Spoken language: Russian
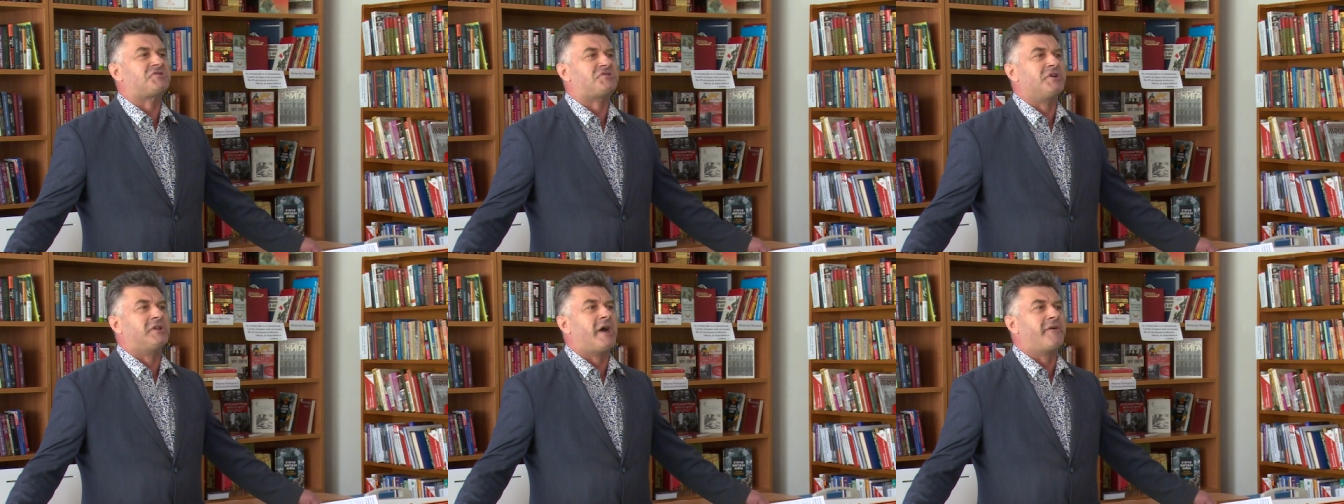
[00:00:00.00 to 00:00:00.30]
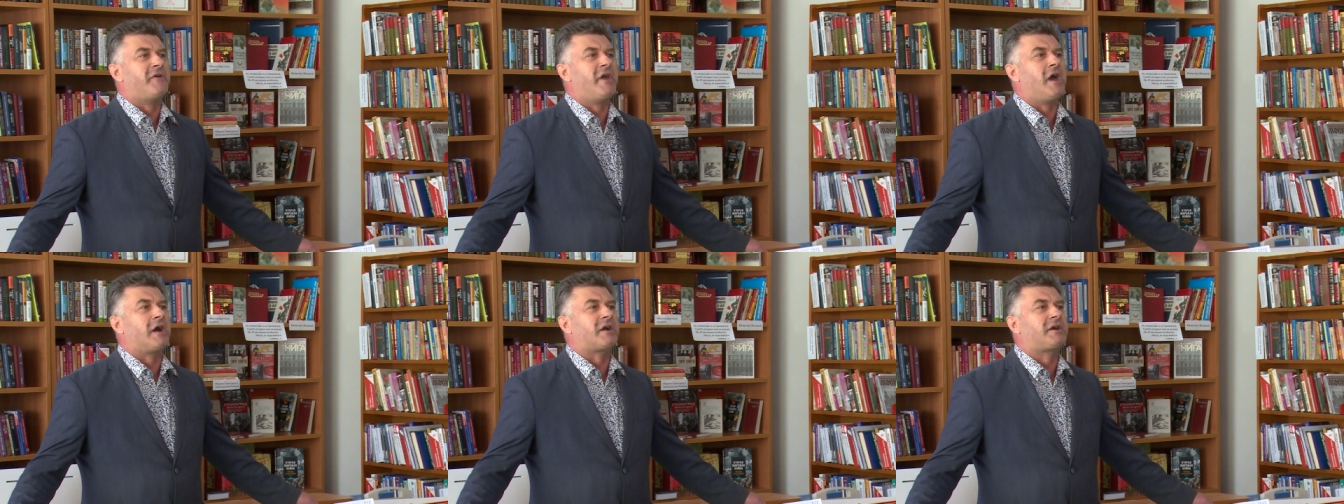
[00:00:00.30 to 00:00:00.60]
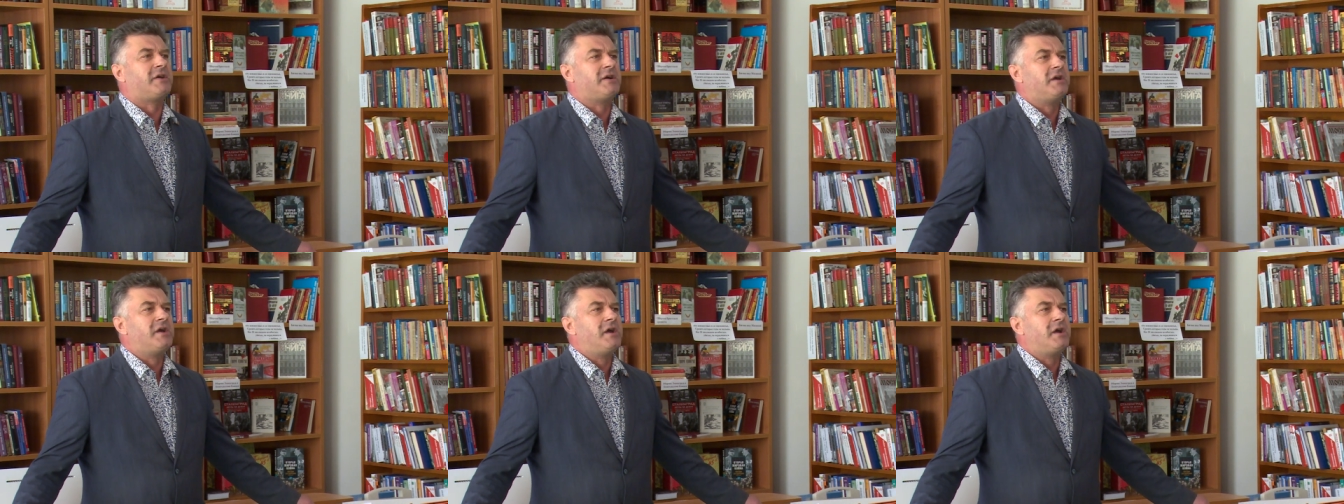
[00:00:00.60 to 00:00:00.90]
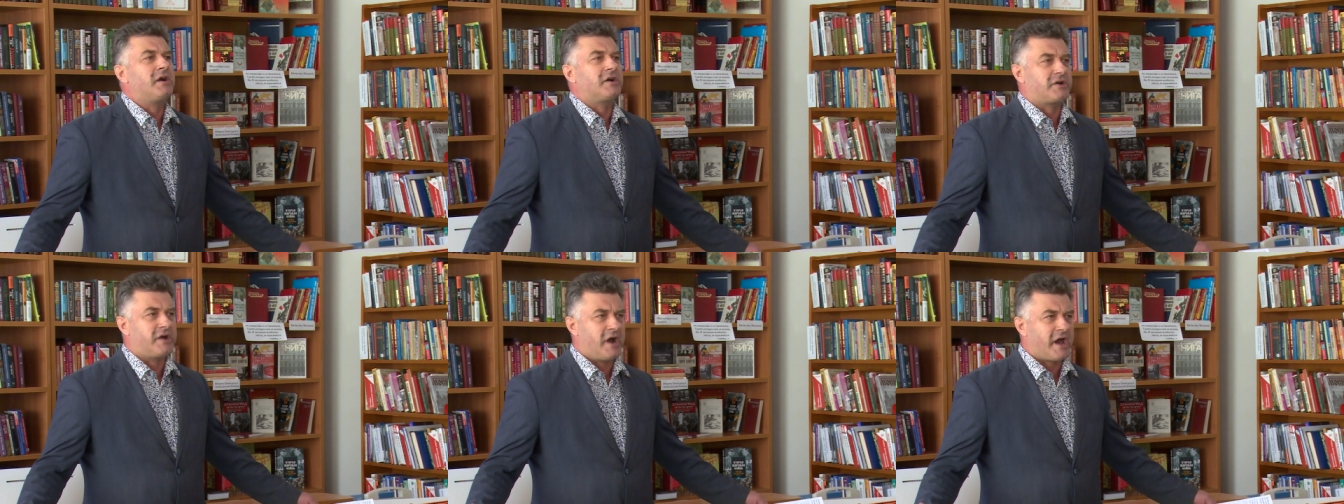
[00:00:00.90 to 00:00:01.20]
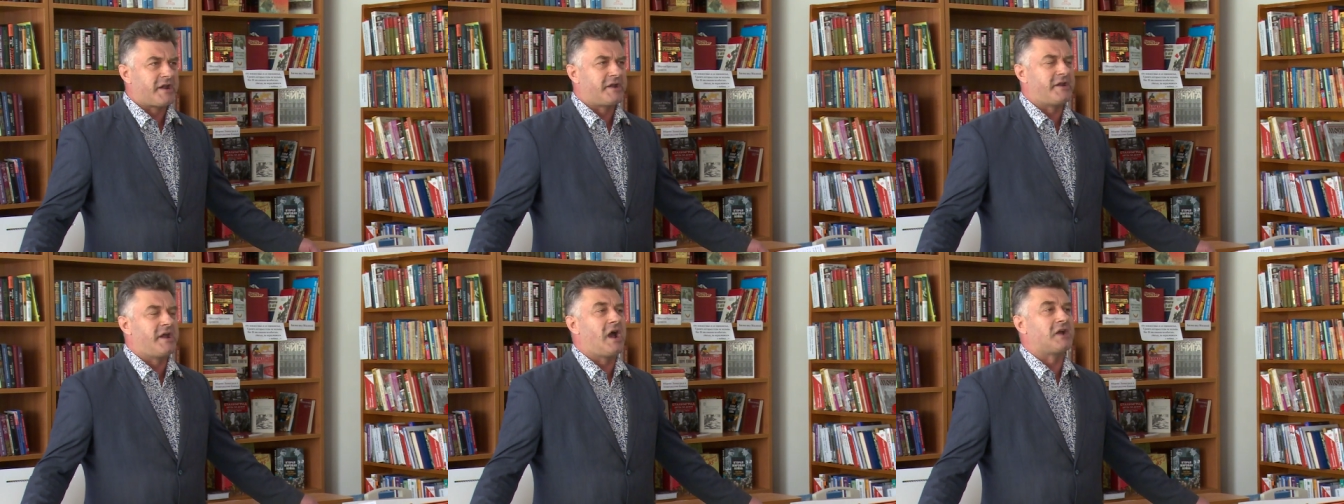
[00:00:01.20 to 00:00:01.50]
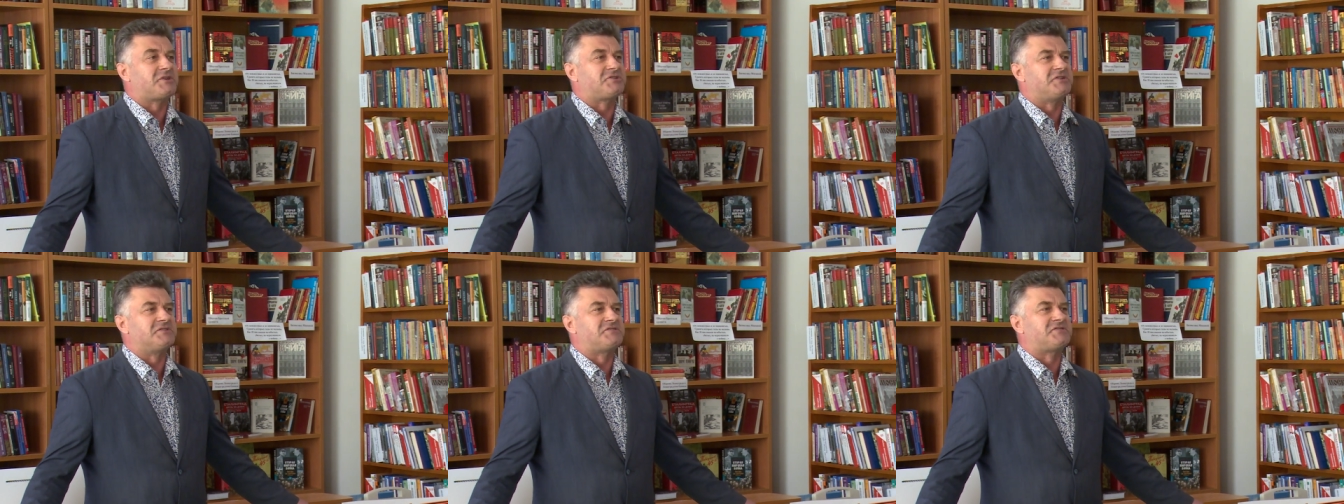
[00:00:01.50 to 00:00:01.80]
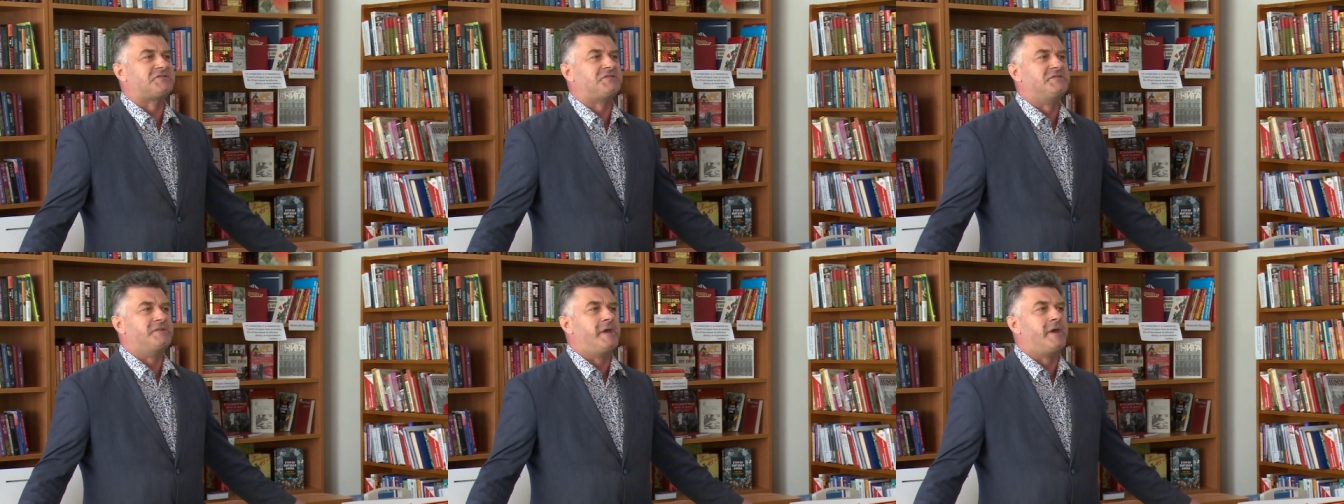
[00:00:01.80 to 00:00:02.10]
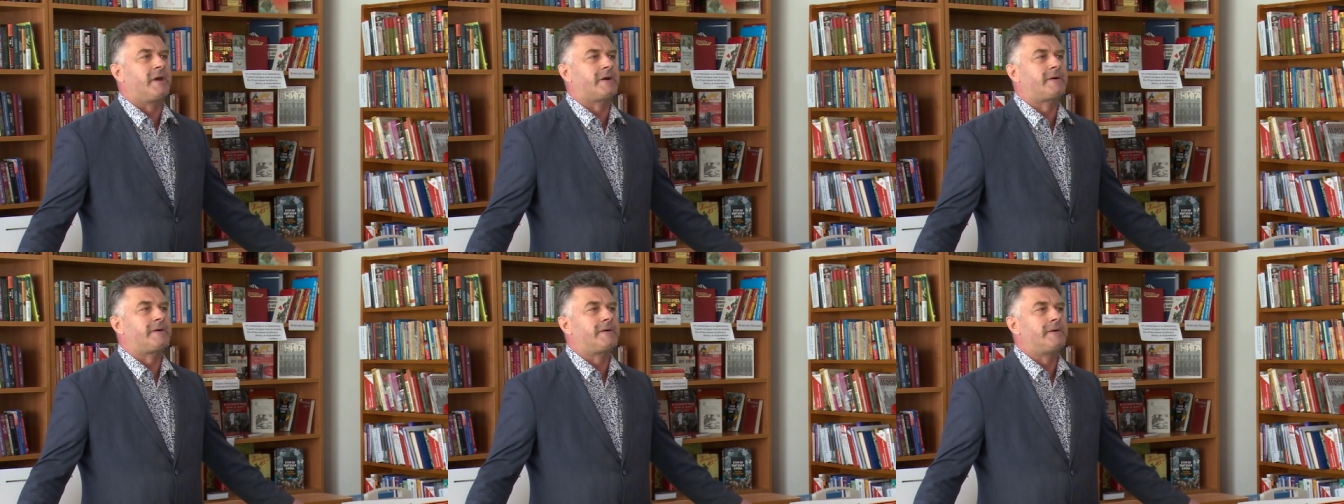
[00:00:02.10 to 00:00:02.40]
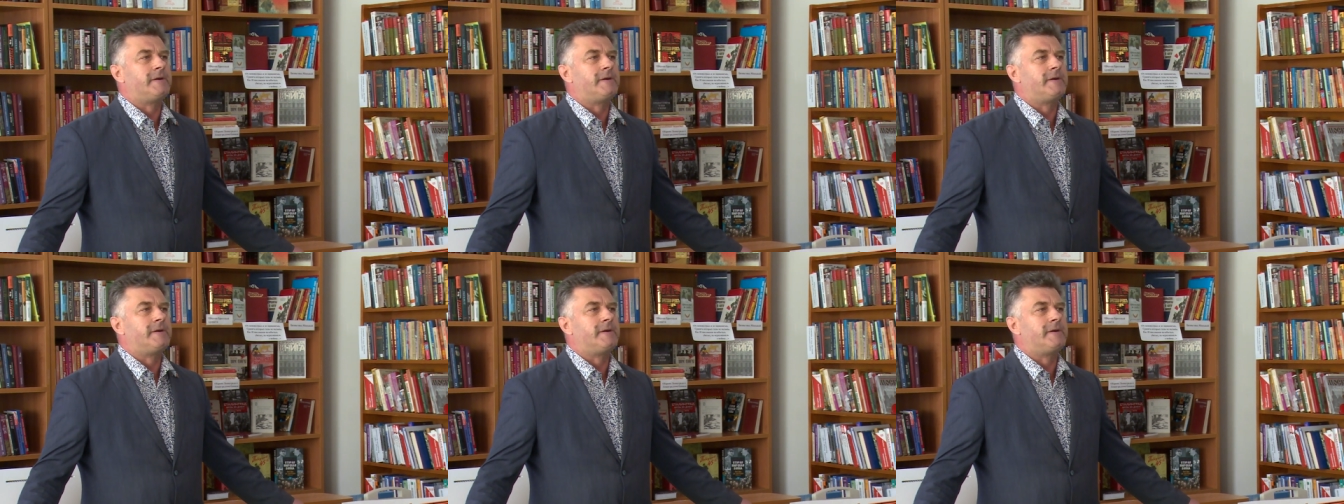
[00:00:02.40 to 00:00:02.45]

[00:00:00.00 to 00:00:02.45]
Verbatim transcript: человек горячий снег.